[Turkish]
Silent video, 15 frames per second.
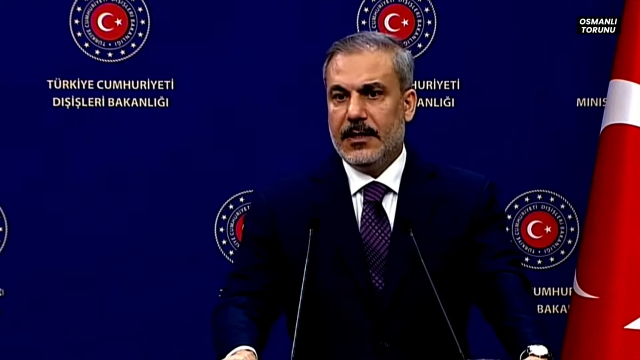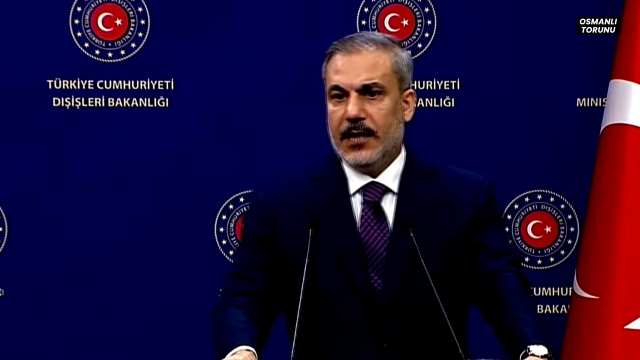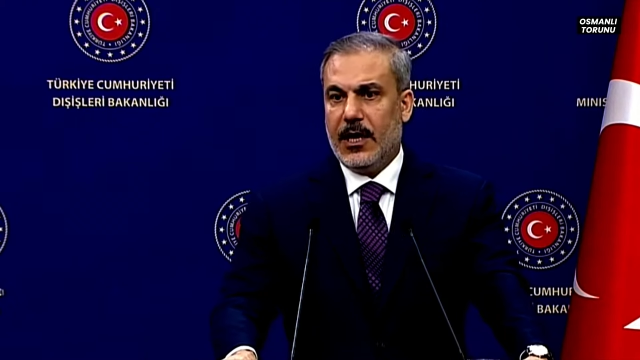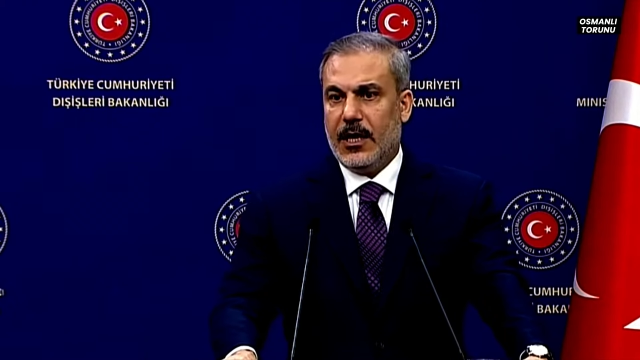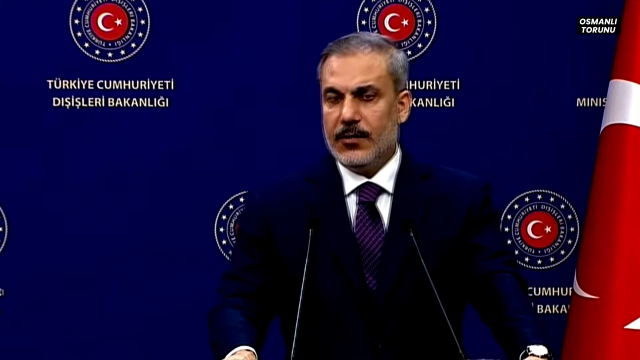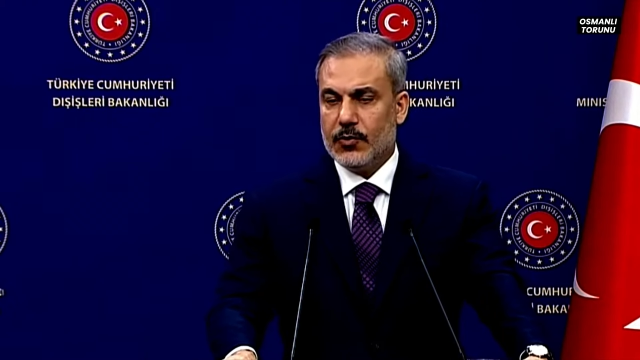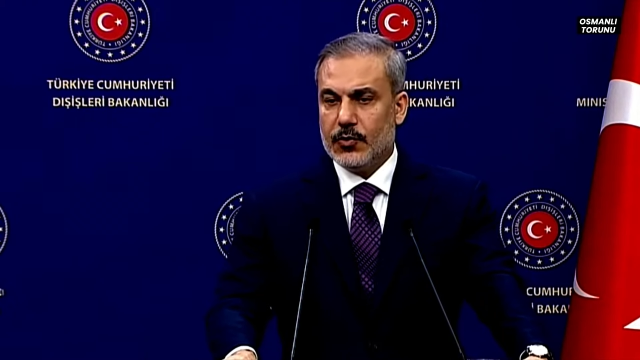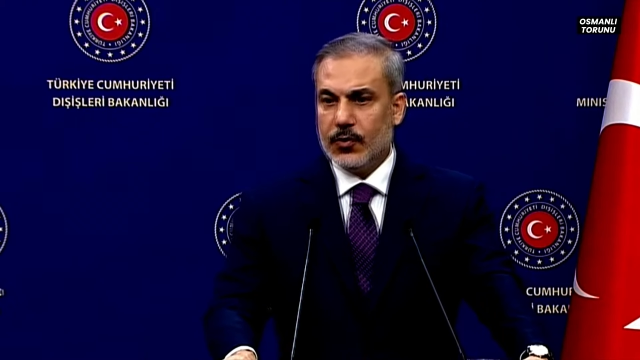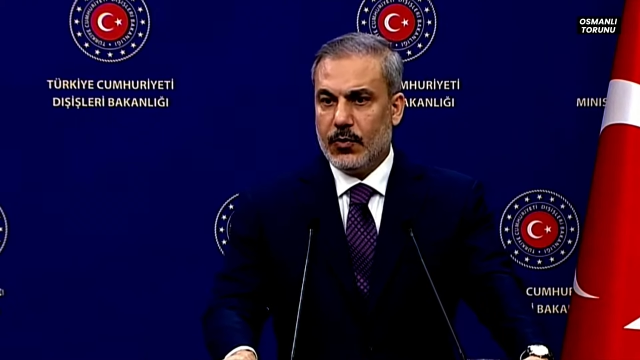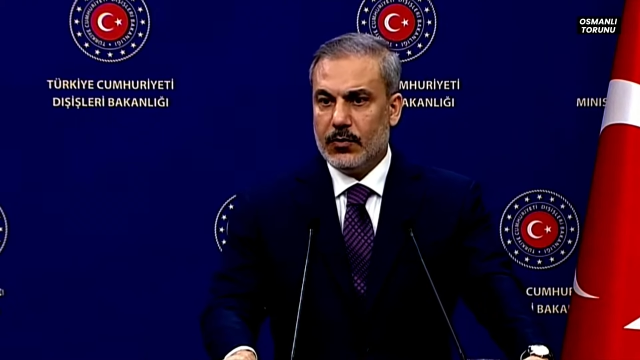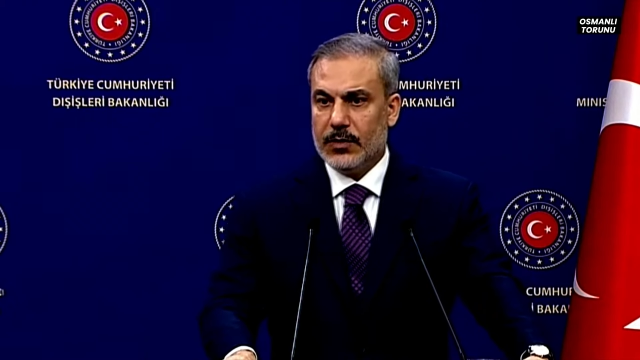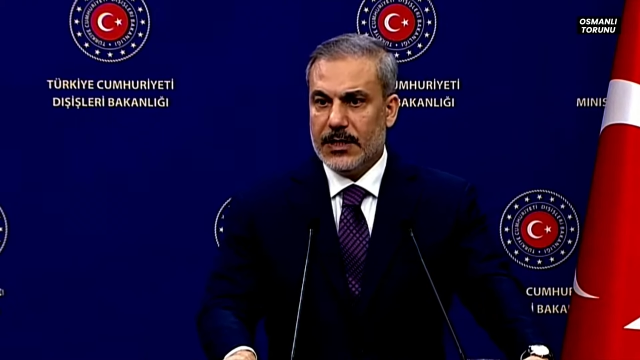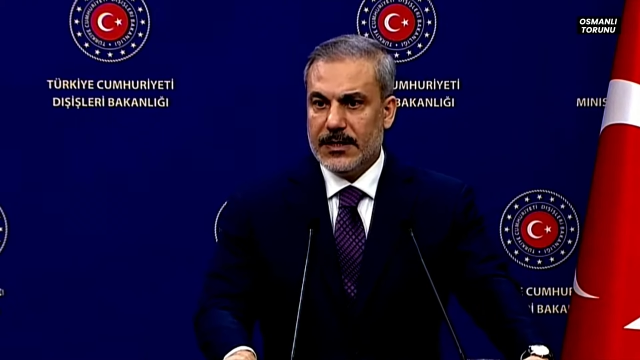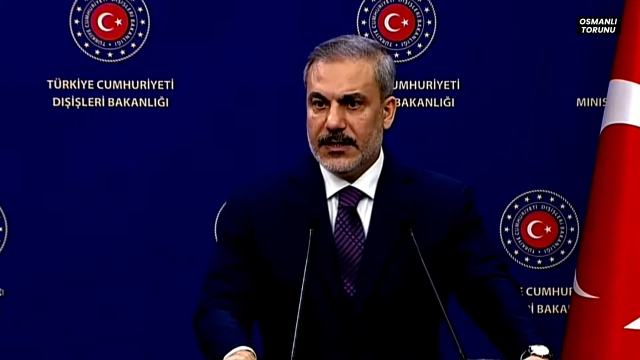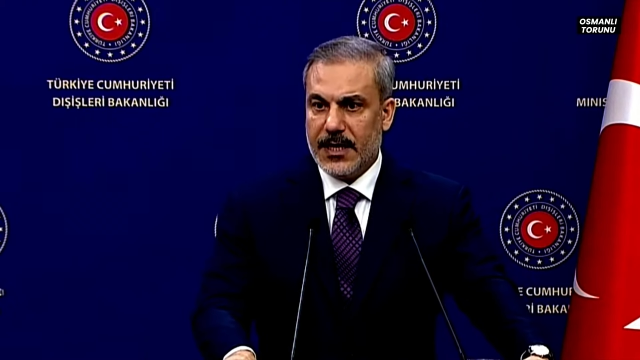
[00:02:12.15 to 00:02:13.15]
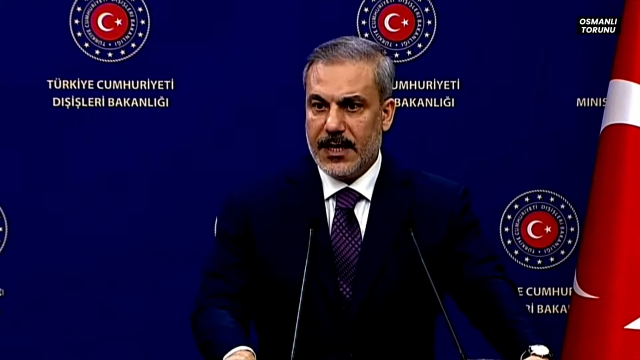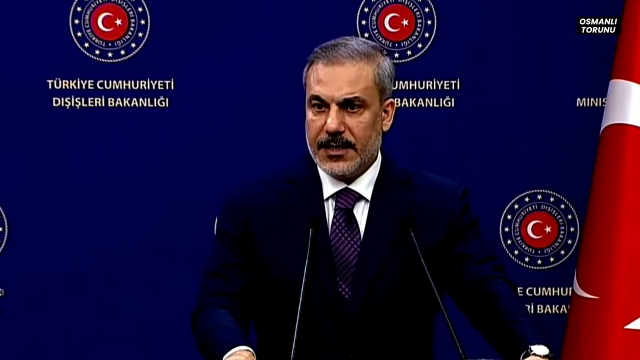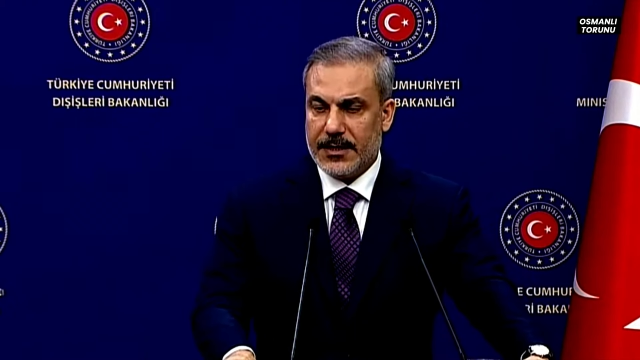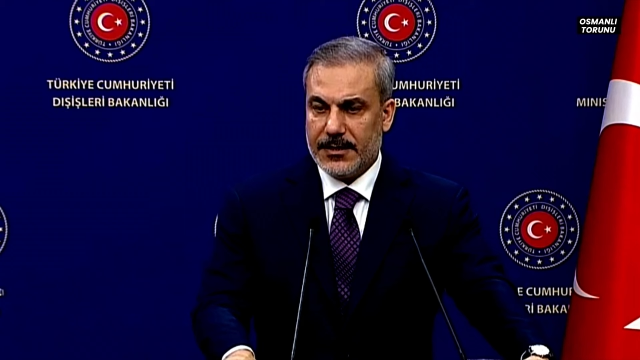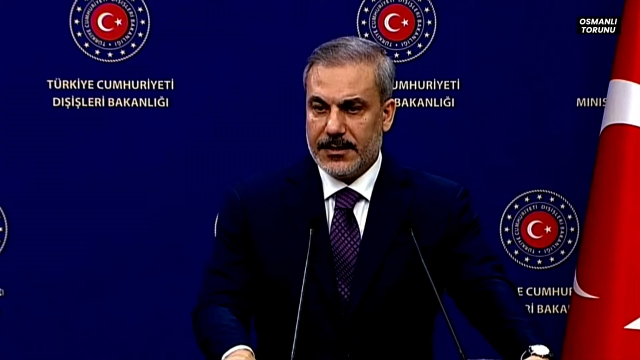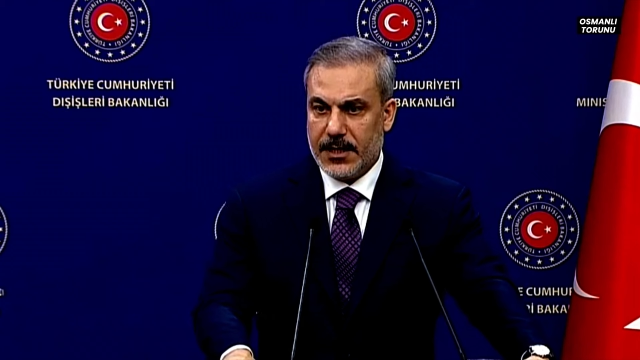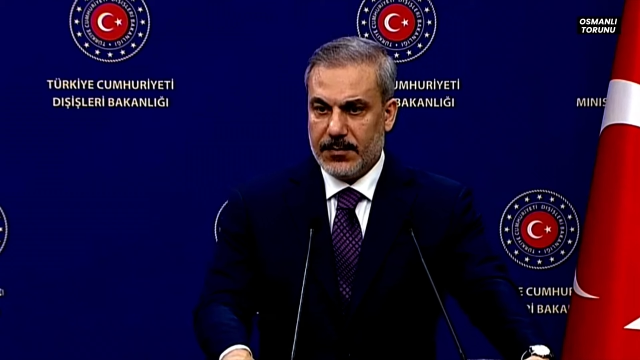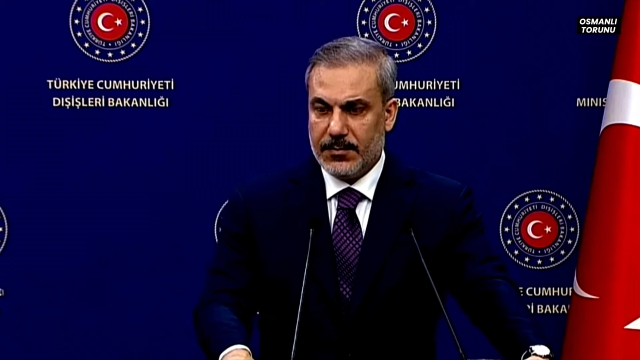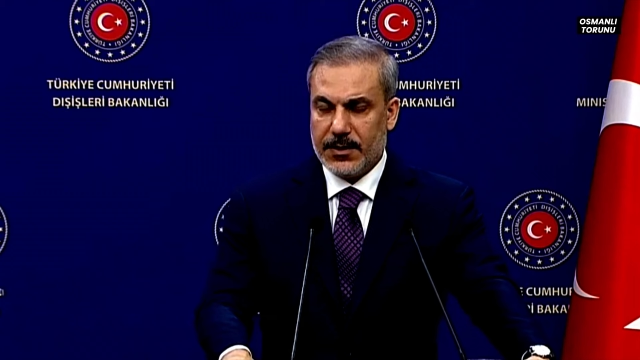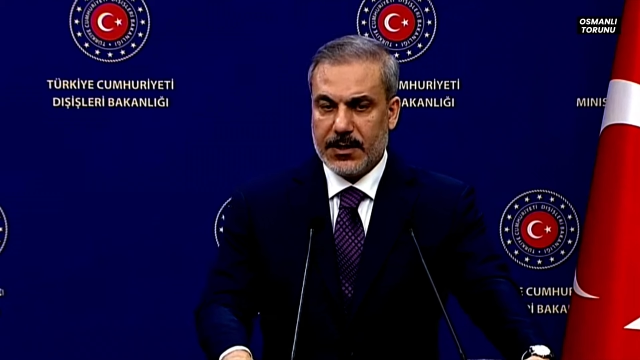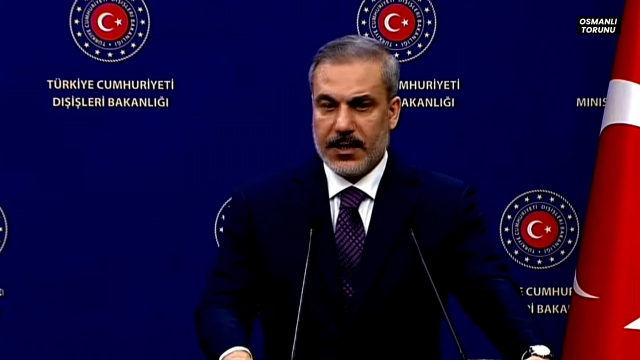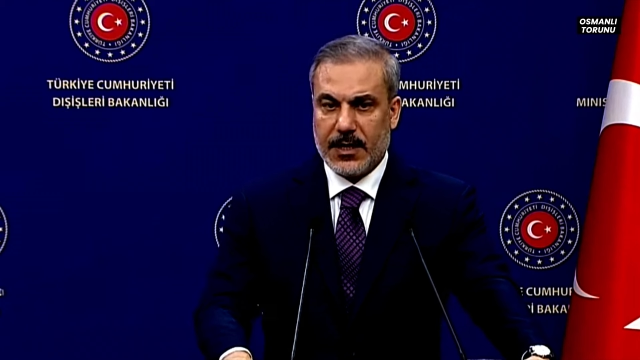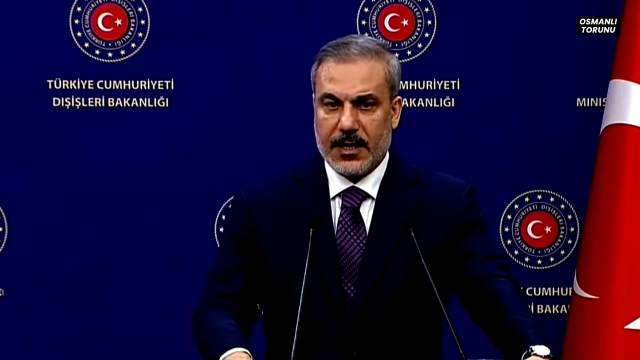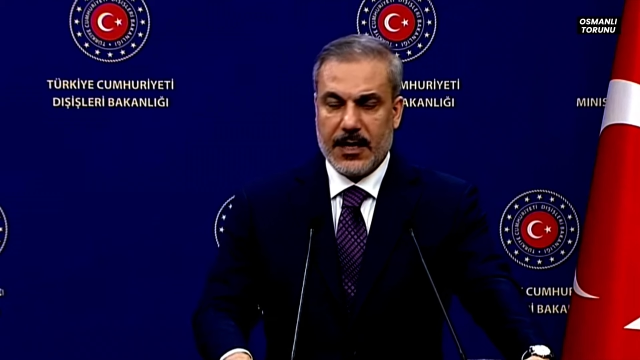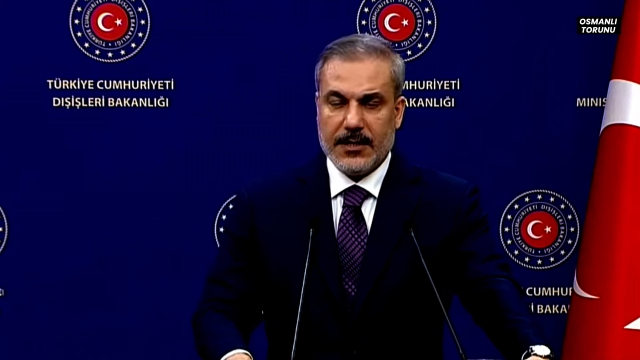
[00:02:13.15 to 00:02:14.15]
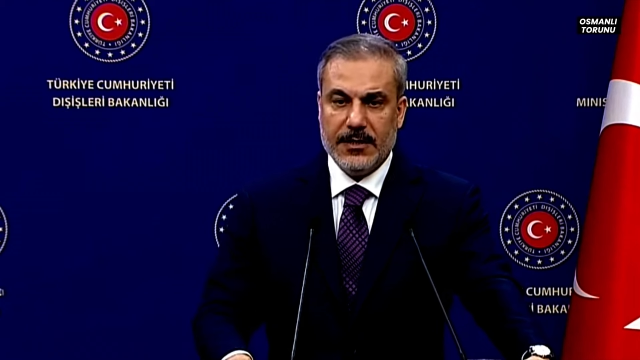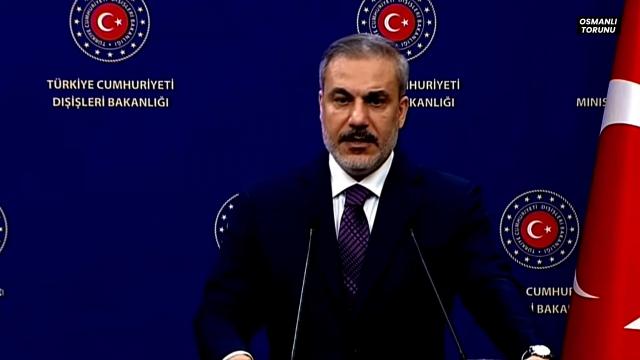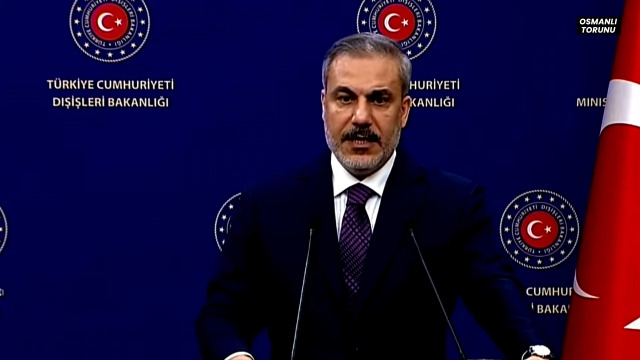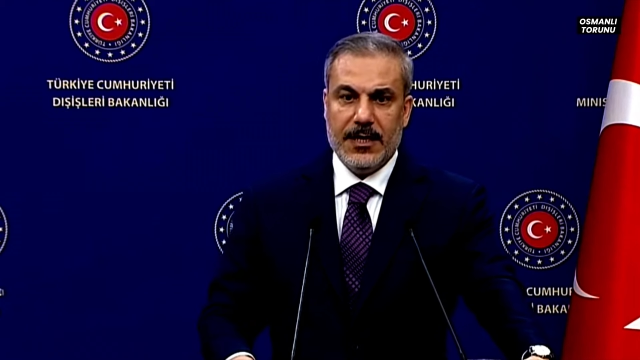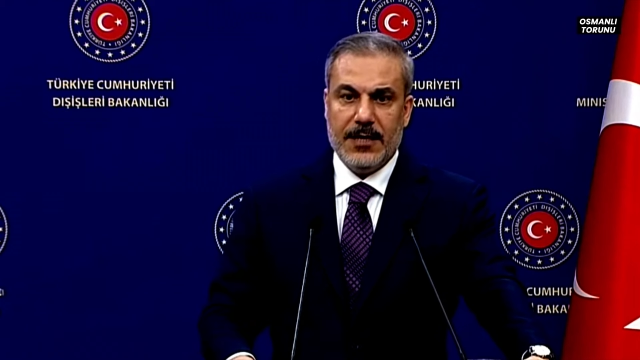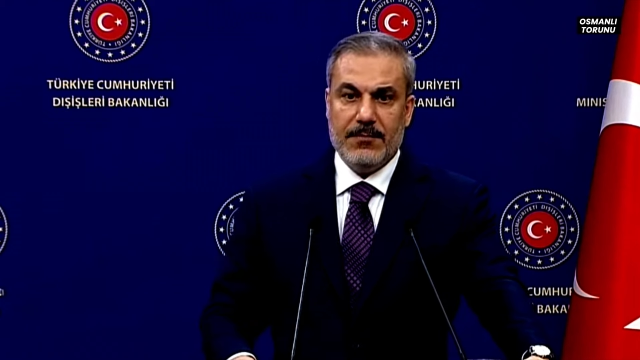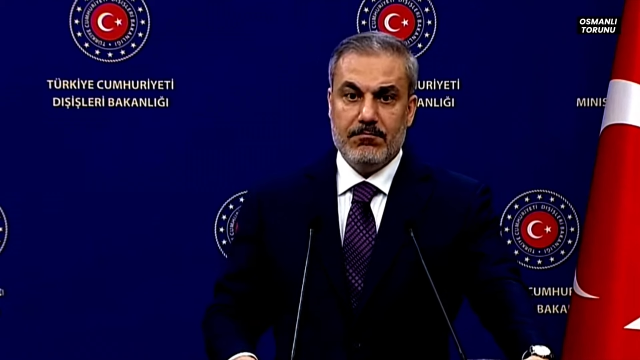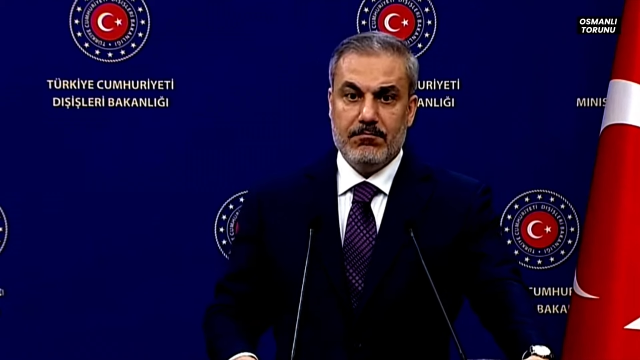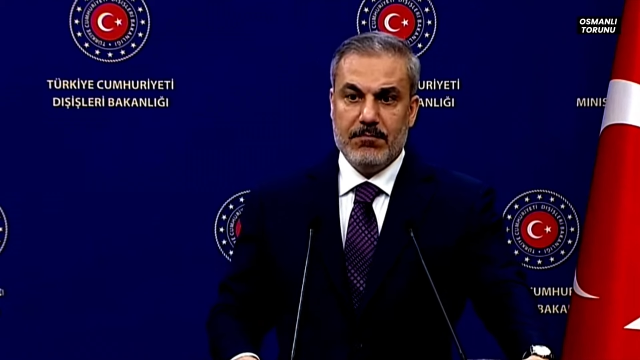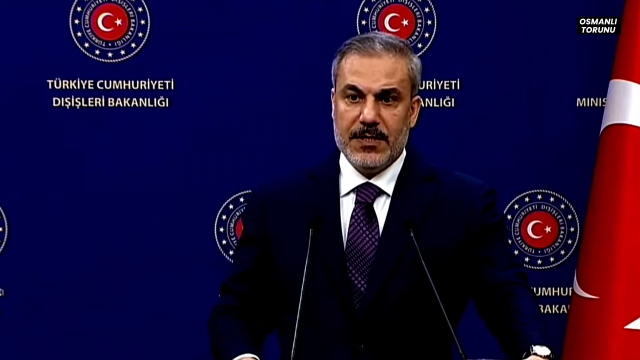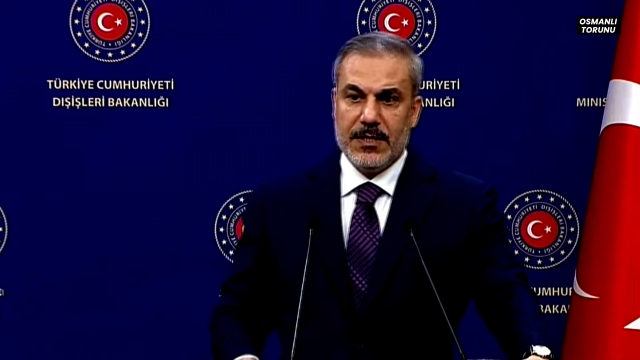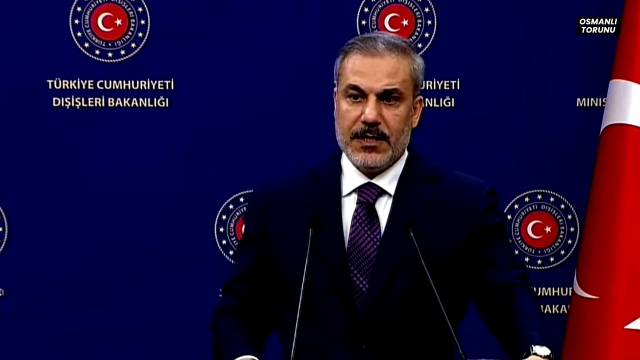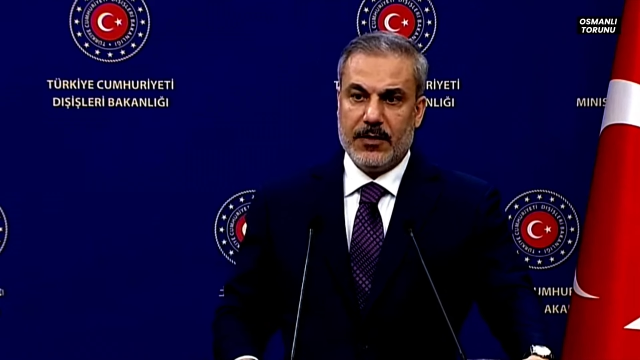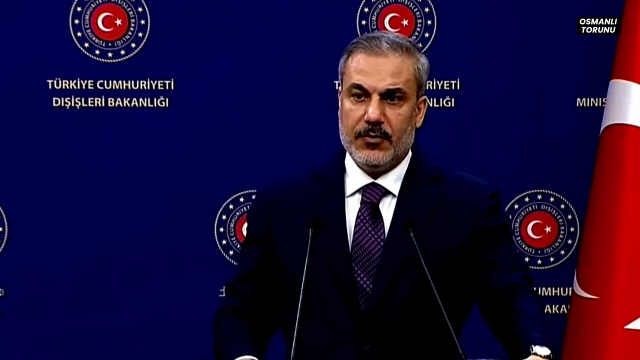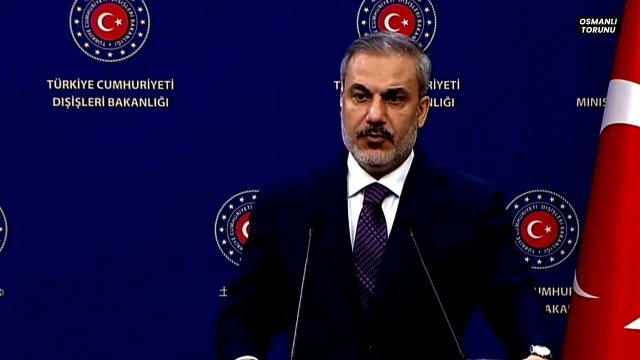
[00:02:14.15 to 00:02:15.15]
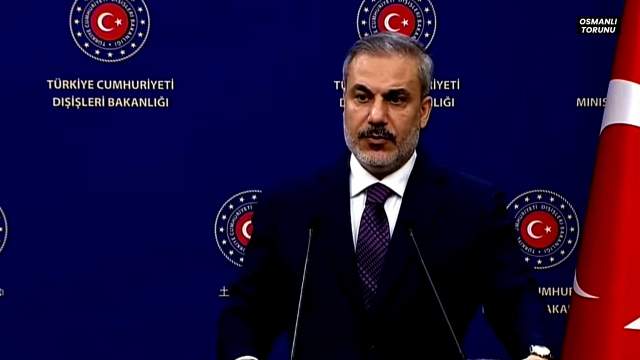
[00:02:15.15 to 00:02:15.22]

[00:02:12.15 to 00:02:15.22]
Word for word: almış olduğu ihtiyari tedbir kararının bir an önce